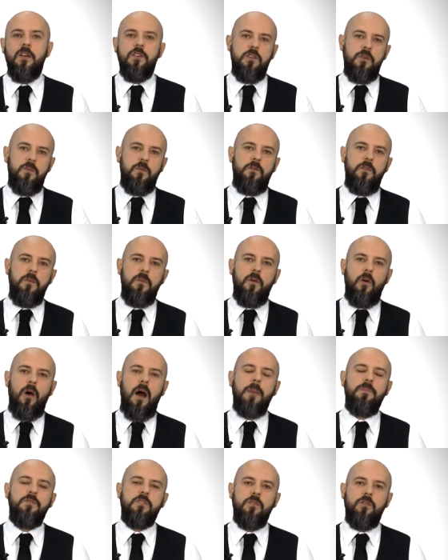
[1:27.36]
czyli mówimy
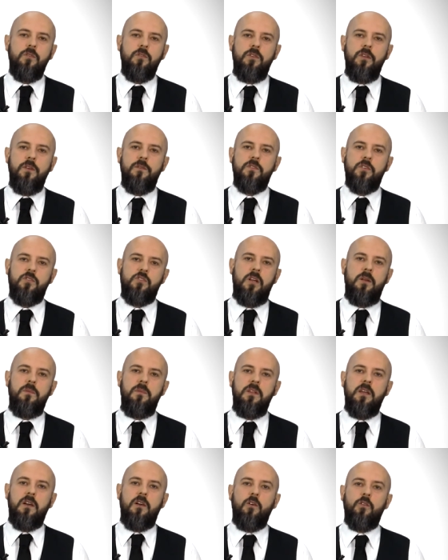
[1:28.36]
absolutnie w social
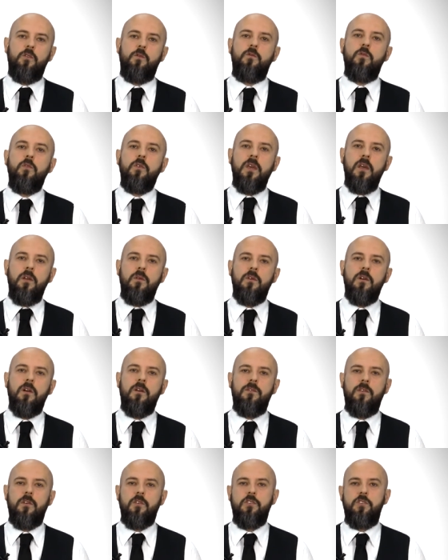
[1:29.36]
mediach o
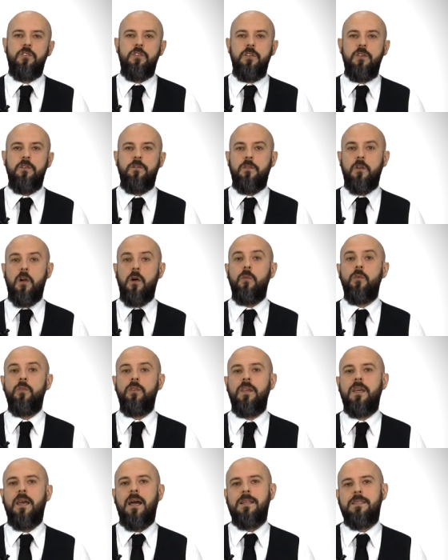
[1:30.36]
dwukierunkowości w
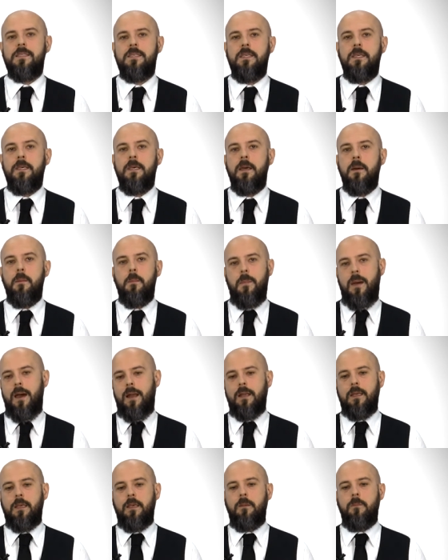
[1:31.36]
komunikacji
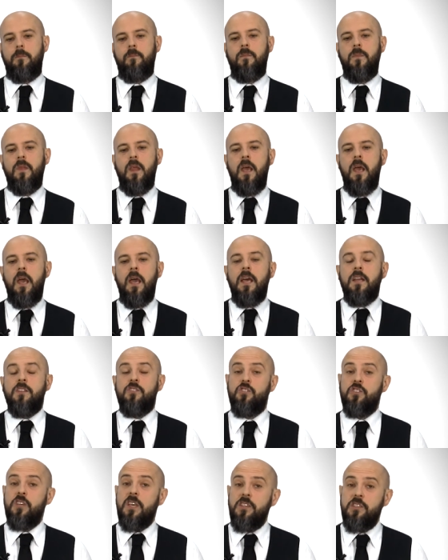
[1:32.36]
marki.
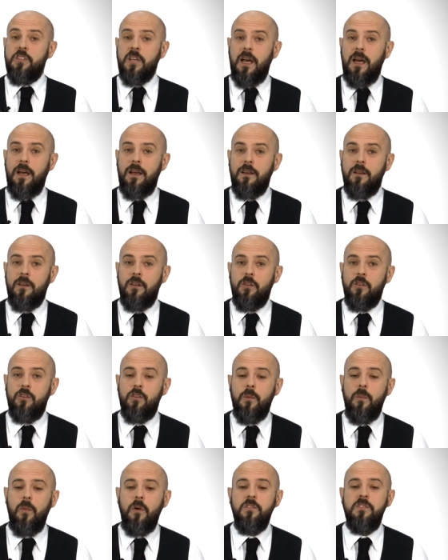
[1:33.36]
Trzecia
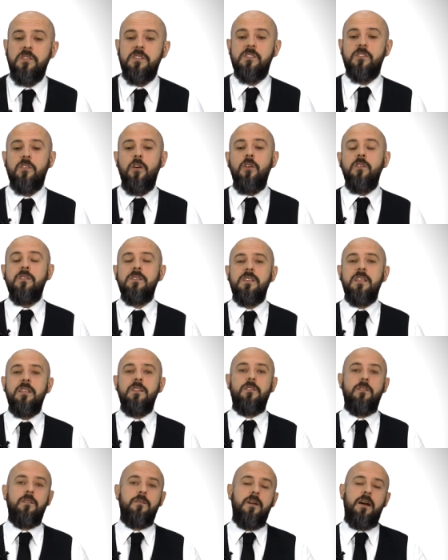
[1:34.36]
to bądź
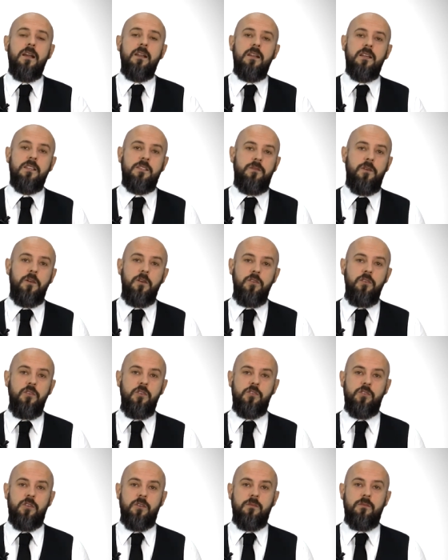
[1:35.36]
skoncentrowany na swojej
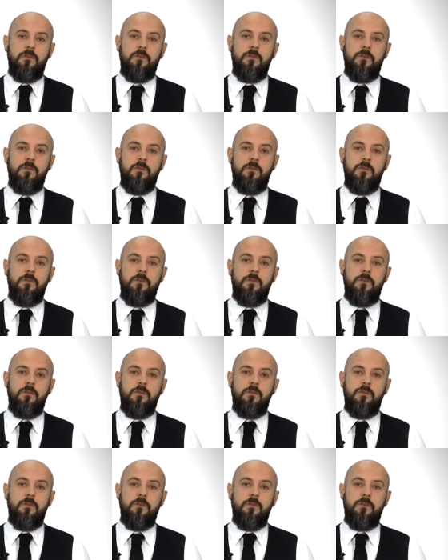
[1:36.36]
niszy.